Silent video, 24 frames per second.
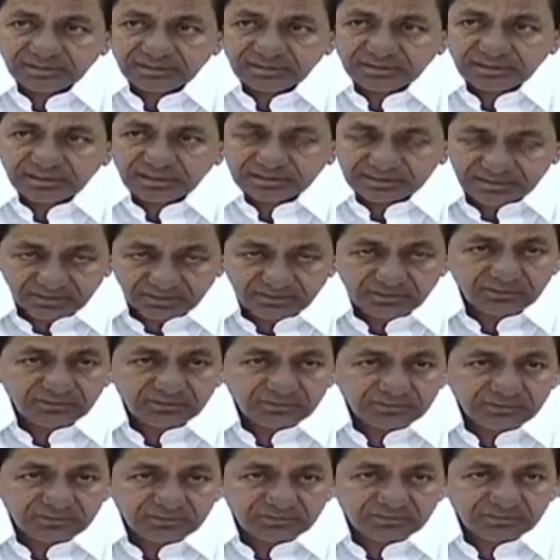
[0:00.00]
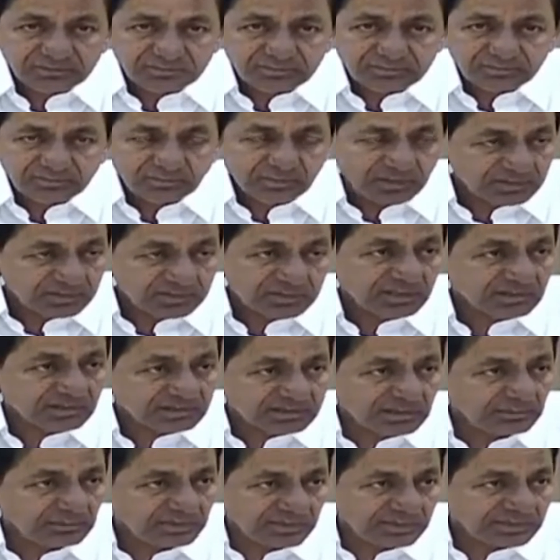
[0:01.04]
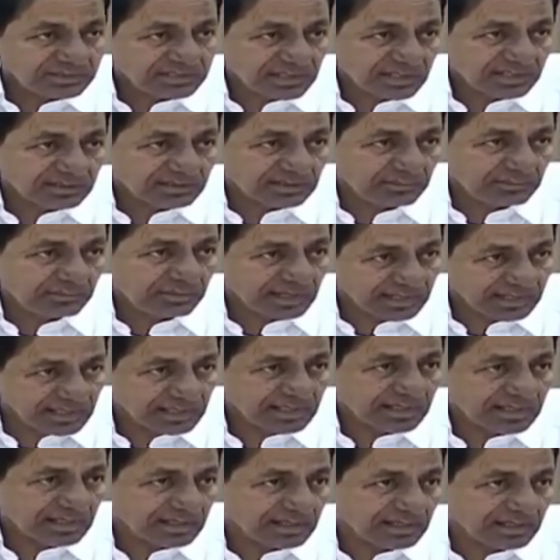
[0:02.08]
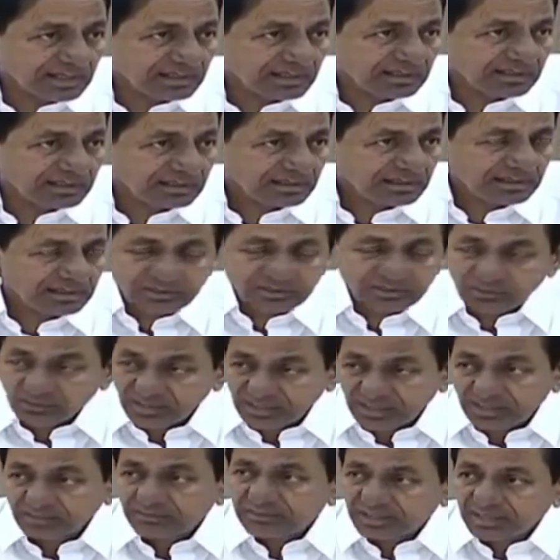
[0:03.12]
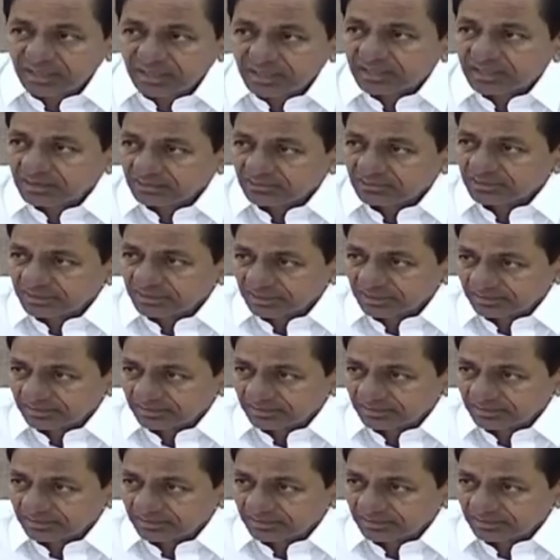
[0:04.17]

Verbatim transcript: అసలు మనుషులకు సంభవించినంత బాధాకరంగా హృదయ విదారకంగా ఉన్నాయి